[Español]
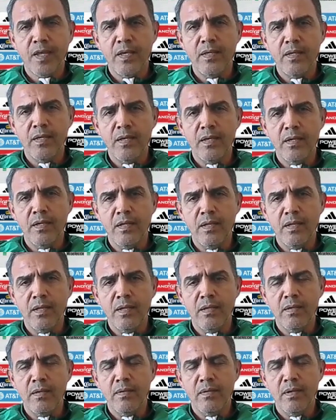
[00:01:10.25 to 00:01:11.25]

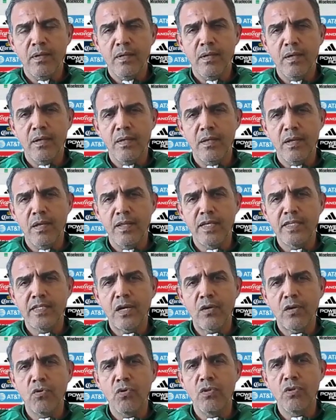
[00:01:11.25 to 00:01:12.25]
el
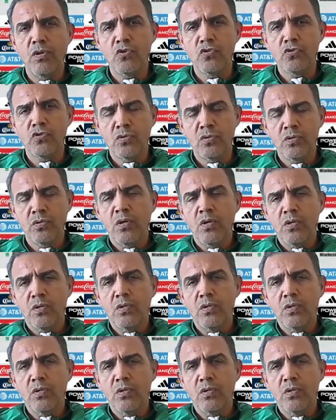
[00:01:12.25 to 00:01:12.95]
desarrollo de los,